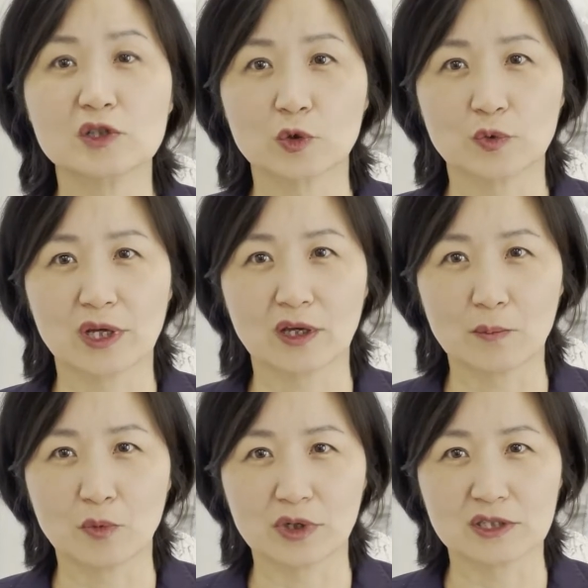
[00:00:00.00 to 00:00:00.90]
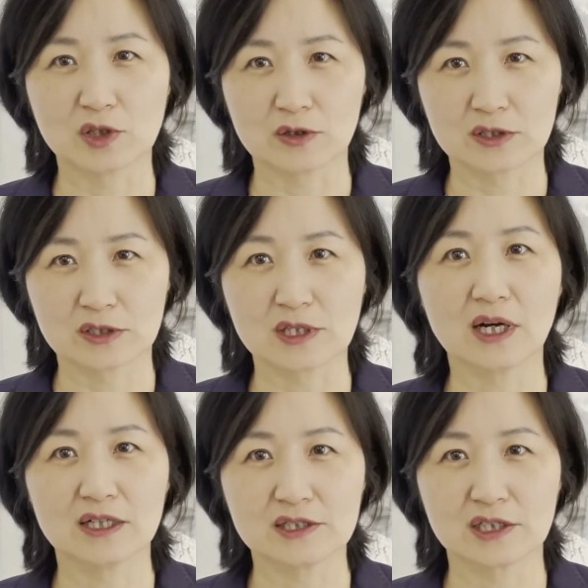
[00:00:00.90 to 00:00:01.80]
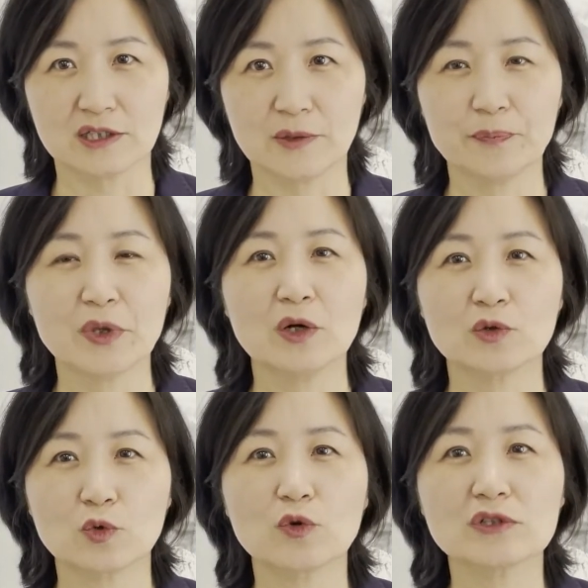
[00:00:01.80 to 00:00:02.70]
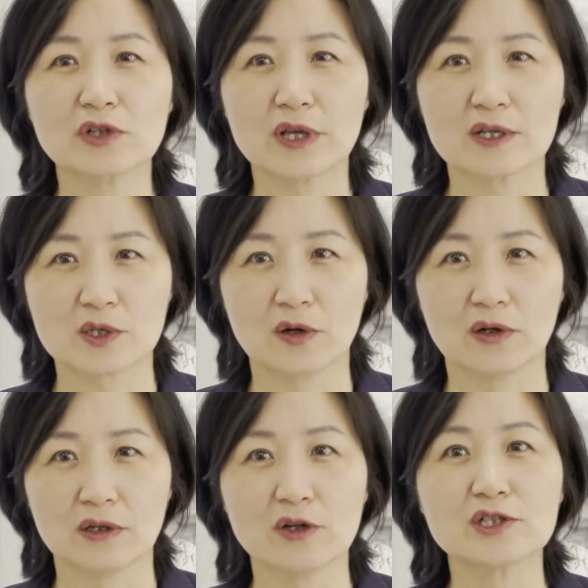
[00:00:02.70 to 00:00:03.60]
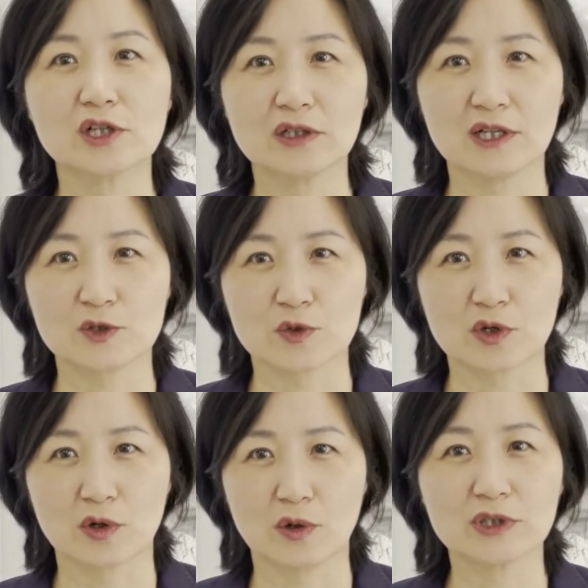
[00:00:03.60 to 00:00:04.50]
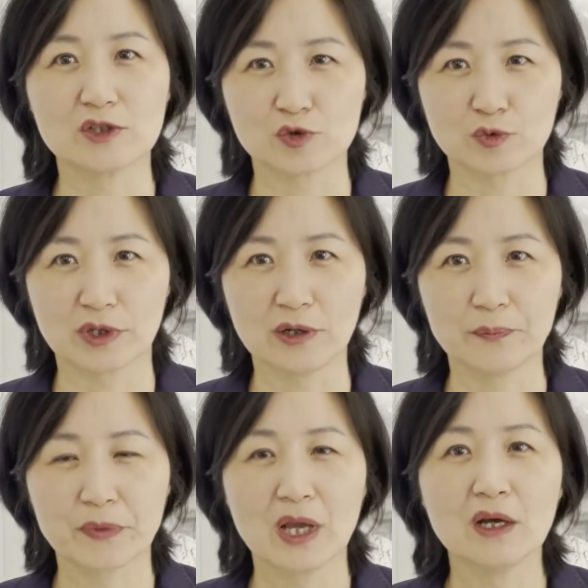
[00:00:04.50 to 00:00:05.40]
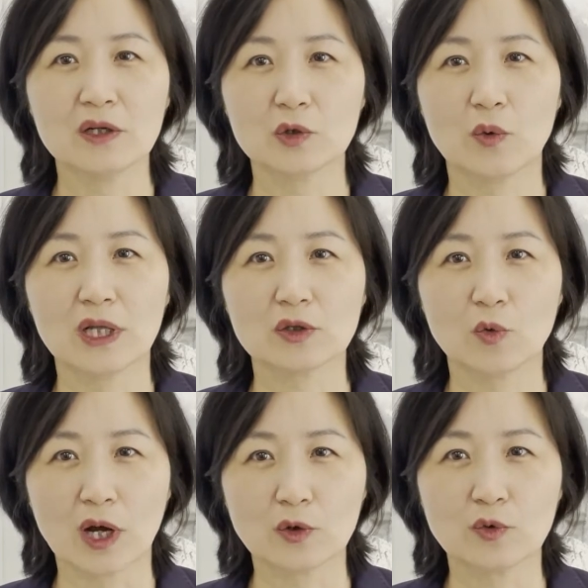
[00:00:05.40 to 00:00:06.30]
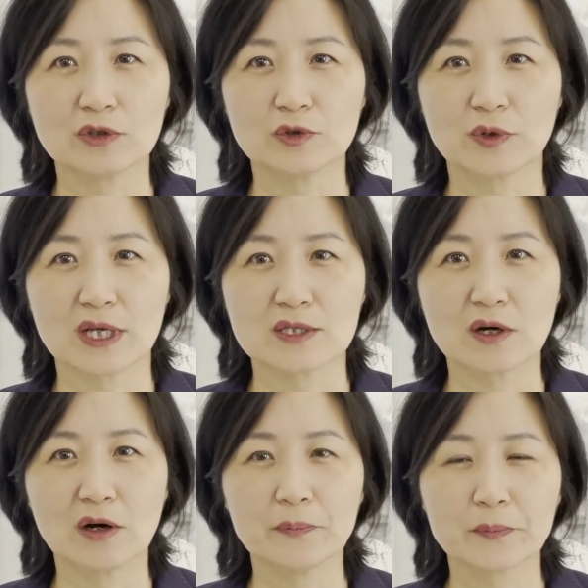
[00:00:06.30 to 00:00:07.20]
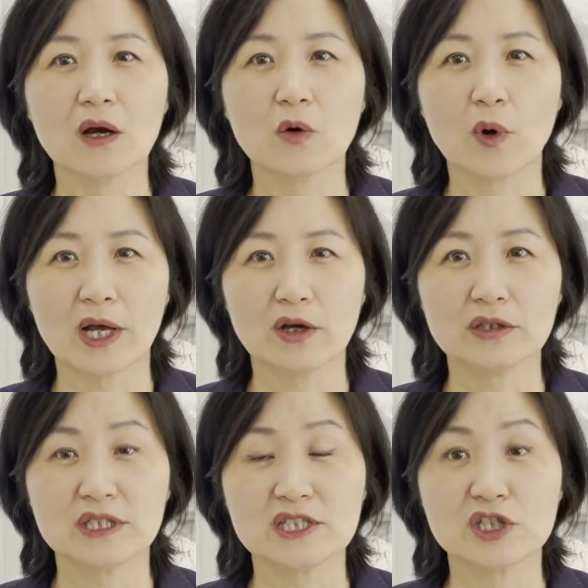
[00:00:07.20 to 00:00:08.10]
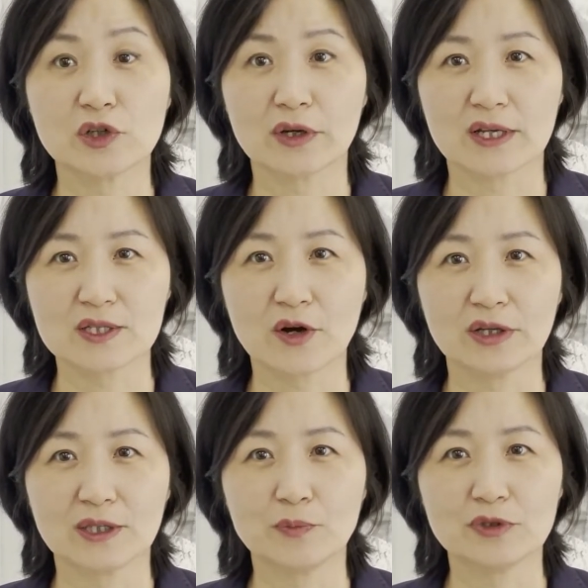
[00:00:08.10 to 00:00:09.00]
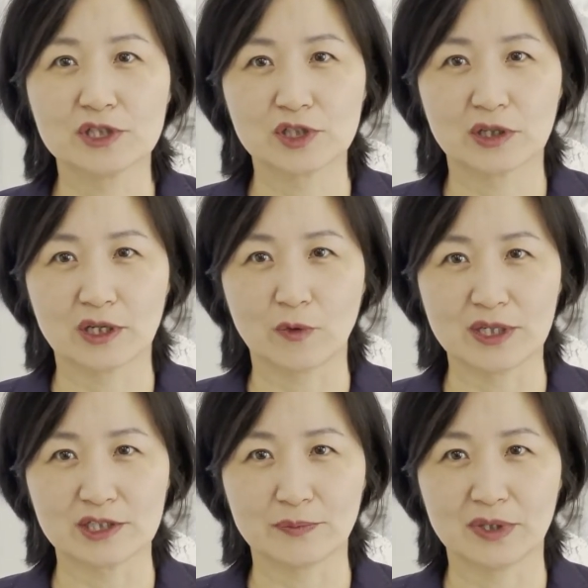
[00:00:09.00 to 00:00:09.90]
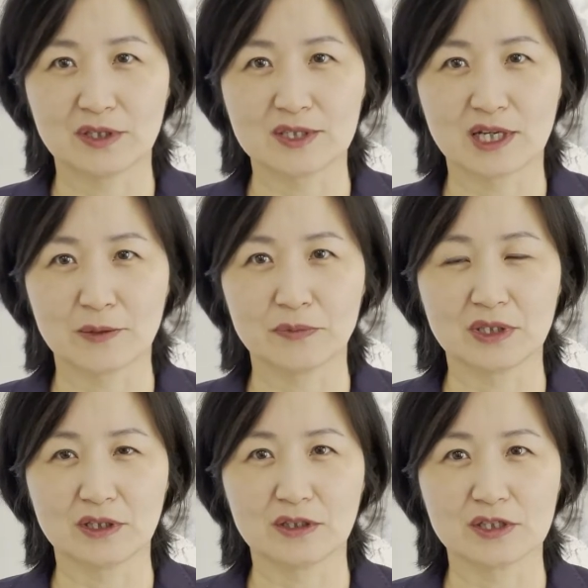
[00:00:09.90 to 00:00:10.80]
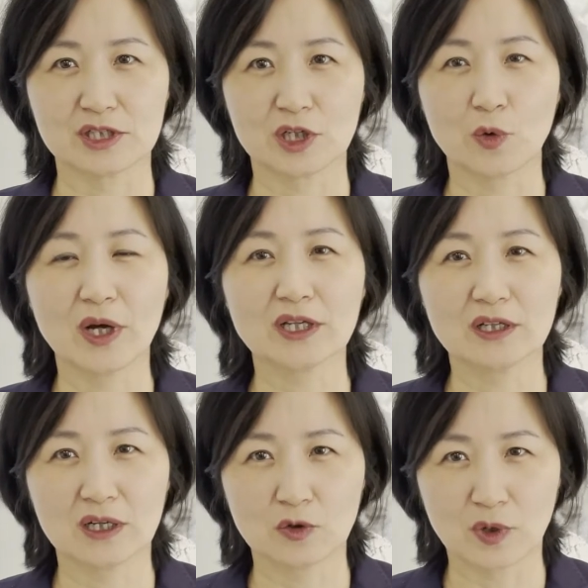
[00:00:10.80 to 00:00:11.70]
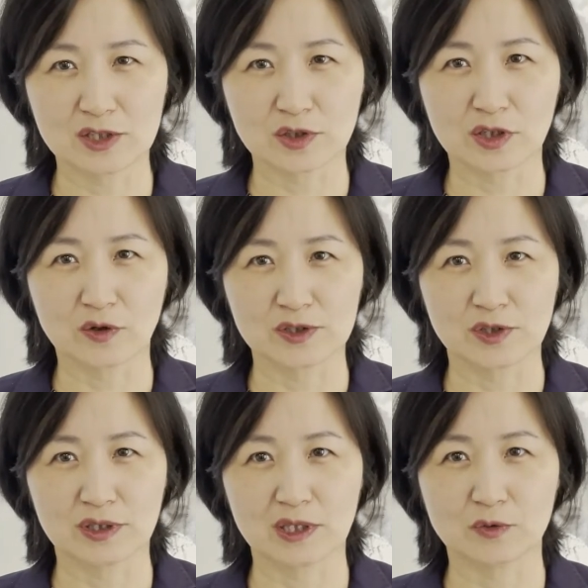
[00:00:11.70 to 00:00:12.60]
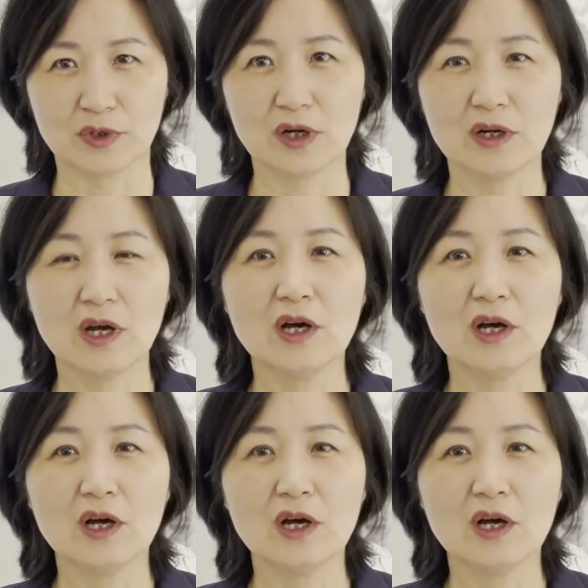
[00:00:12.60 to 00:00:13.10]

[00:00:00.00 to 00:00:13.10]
정도의 연봉이 적당한지를 노동청에서 결정을 해줘서 보내주고요. 또한 광고를 통해서 과연 이 지역에서 이 포지션에 관심 있는 사람들이 있는지를 확인하는 과정을 거쳐야 되고요.